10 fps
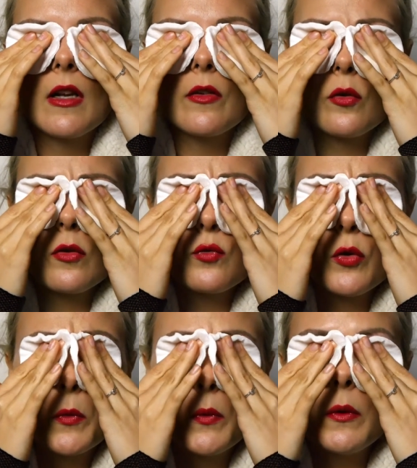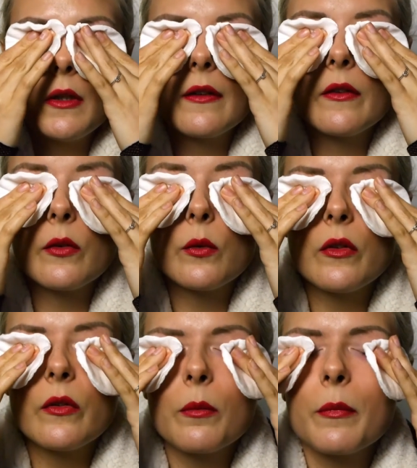Es ist schön kühl, also es
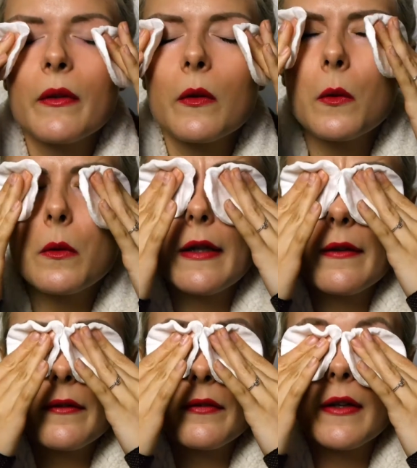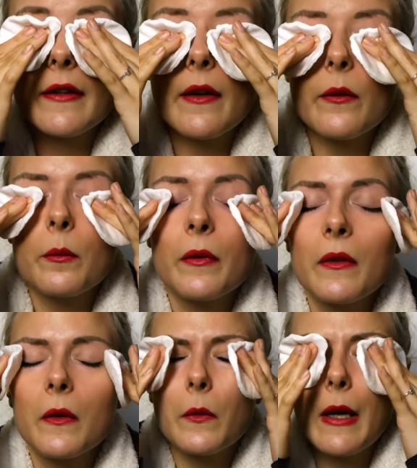kühlt so ein bisschen und jetzt fange ich an so ein
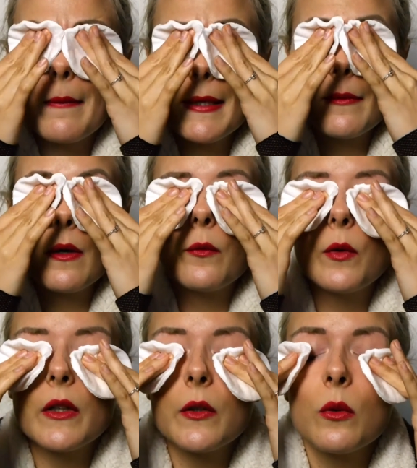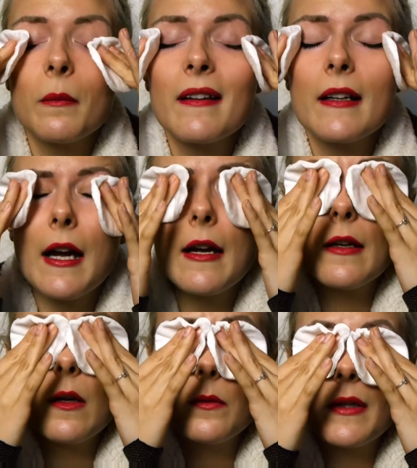bisschen hier zu reiben. Ich habe auch wirklich nur Mascara
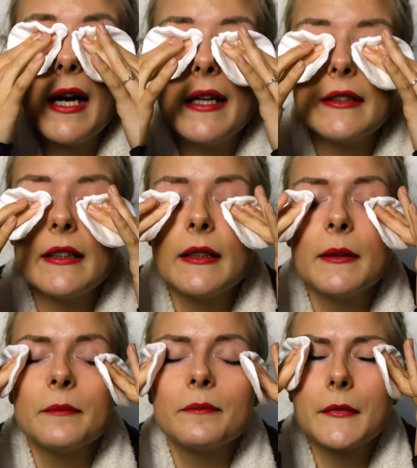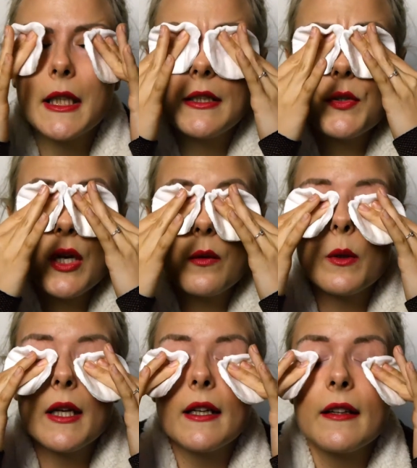drauf, kein, ähm, Lidschatten
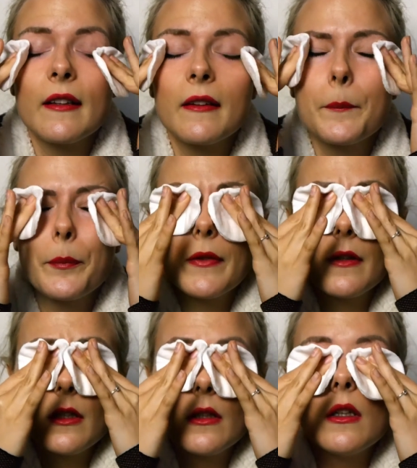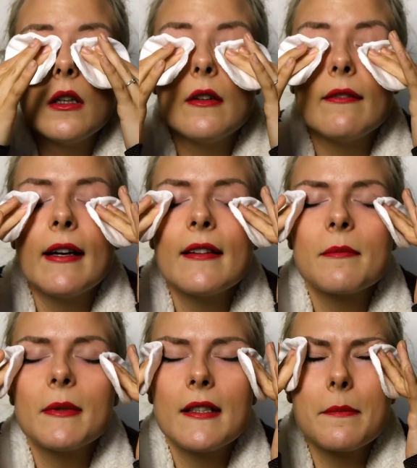oder ähnliches. Weil es
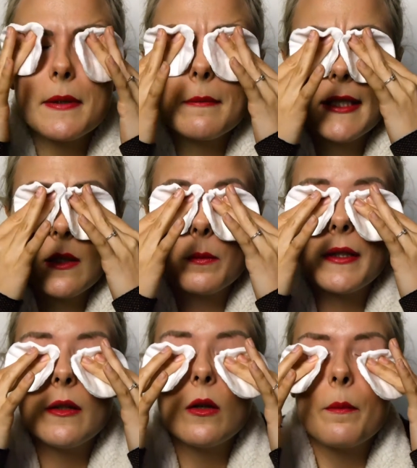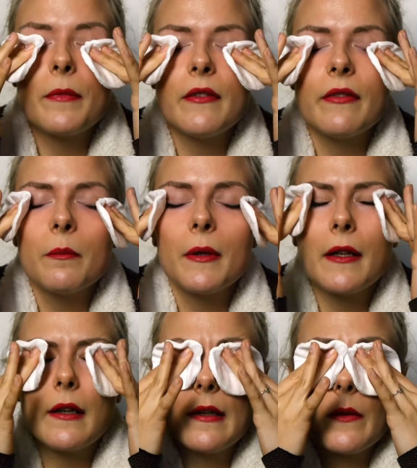mir jetzt primär darum ging, ob die Wimpern
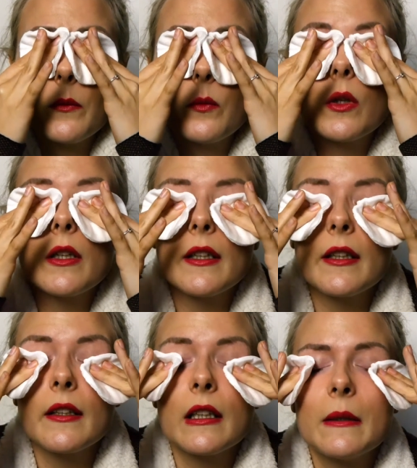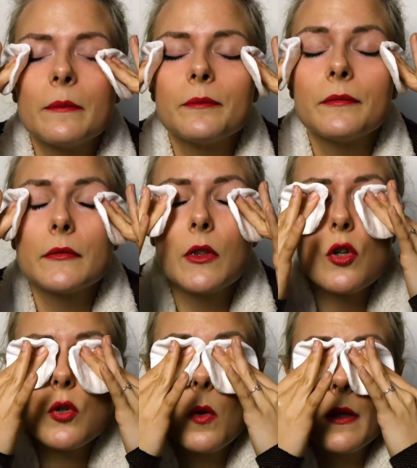denn jetzt wirklich ähm,
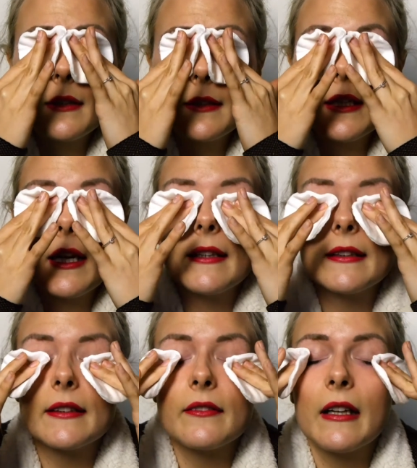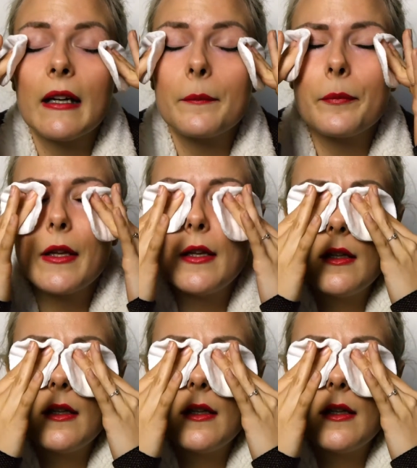schonend gereinigt werden.